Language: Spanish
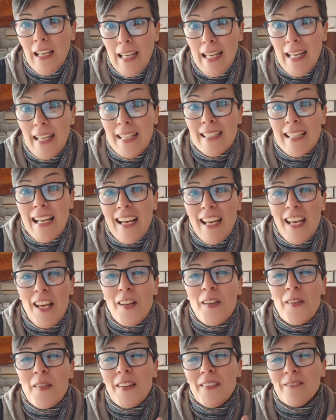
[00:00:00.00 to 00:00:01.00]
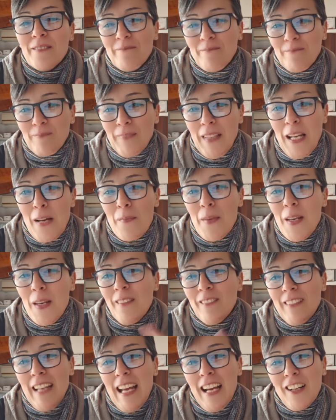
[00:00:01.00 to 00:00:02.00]
Esa es para
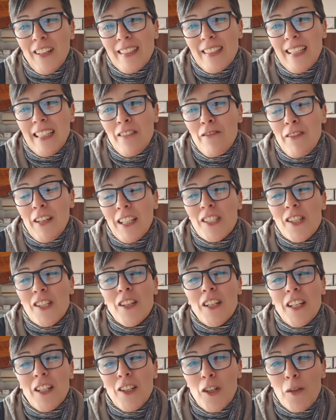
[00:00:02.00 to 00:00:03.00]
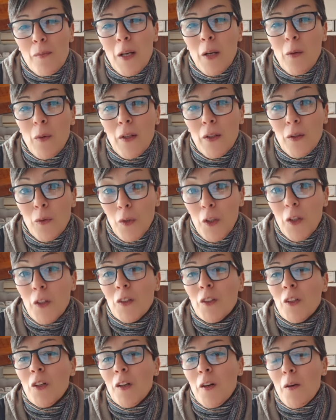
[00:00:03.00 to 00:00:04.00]
mí una satisfacción enorme cuando un
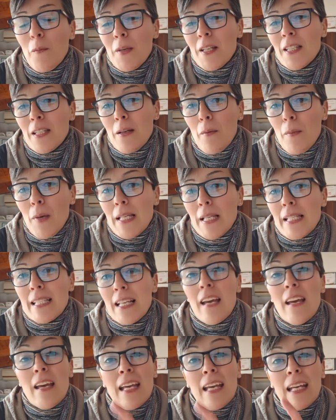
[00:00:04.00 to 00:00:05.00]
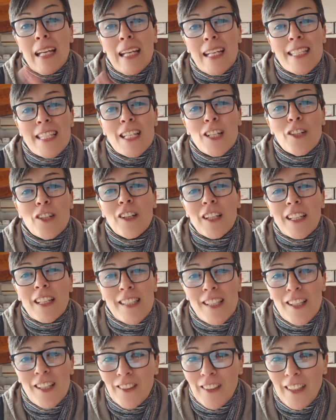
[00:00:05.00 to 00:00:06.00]
odontólogo me llama y dice, ¿qué chico
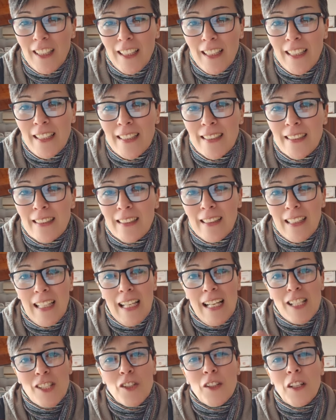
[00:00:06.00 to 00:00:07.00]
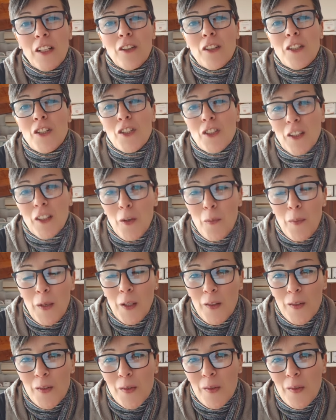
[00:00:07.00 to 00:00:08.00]
egresado tenés de la zona donde yo tengo
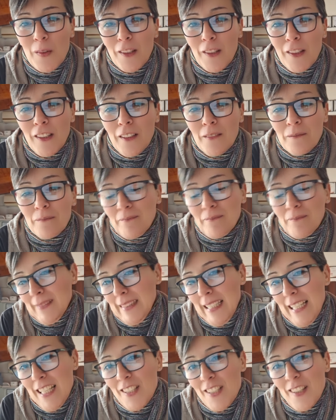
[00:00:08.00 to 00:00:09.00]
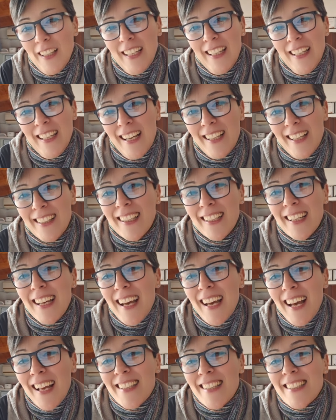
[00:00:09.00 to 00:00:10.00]
mi consultorio? Eso es genial.
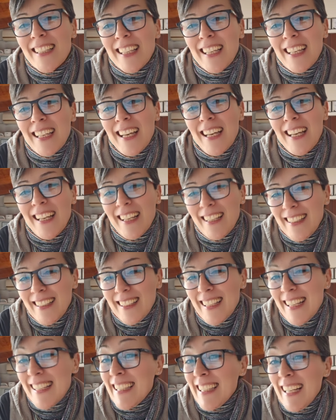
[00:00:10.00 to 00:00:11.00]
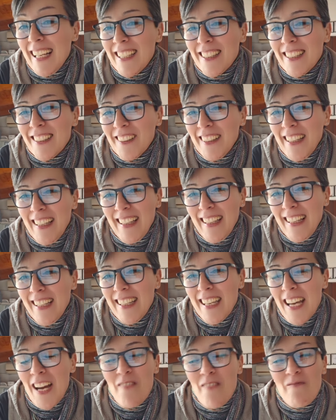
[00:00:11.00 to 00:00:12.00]
Así que esta es la historia del
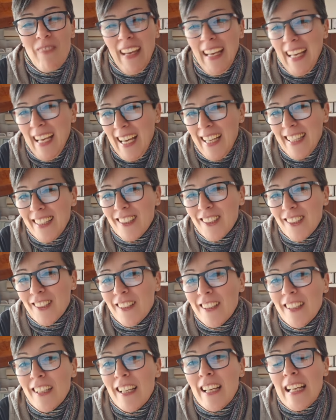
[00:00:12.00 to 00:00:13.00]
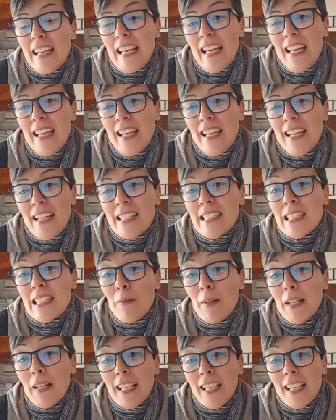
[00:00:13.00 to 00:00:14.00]
día, me encantó. Eh,
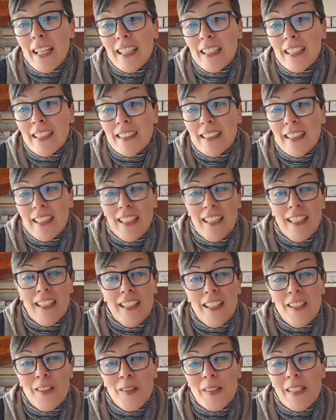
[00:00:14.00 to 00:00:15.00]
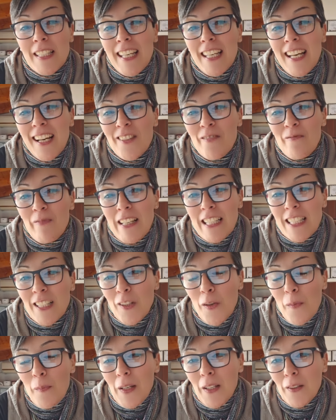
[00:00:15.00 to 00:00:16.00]
Silvana, eh, Lucía,
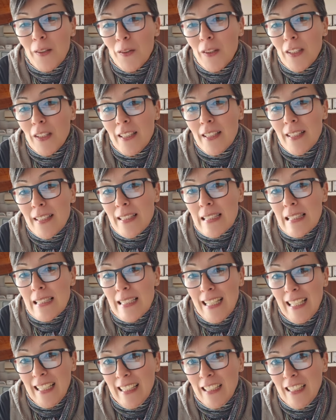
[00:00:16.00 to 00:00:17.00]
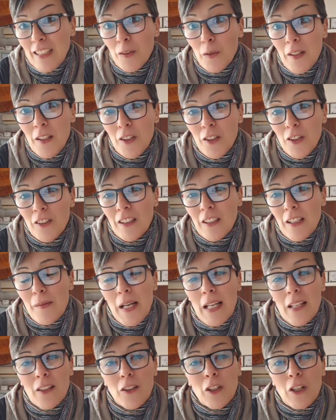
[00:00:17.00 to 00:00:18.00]
besitos para ustedes. Sigan estudiando,
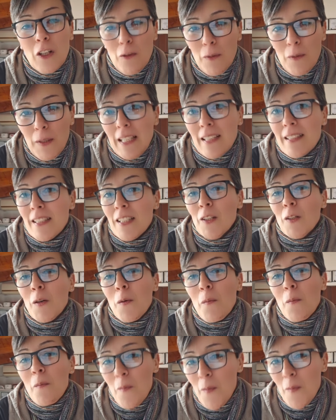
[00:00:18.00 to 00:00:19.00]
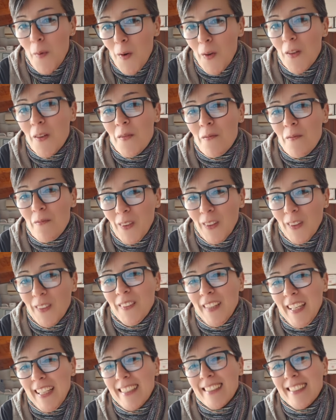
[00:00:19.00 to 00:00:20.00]
trabajando, que lo vienen haciendo muy, muy
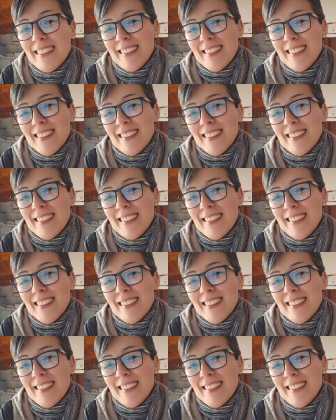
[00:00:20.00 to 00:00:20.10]
bien.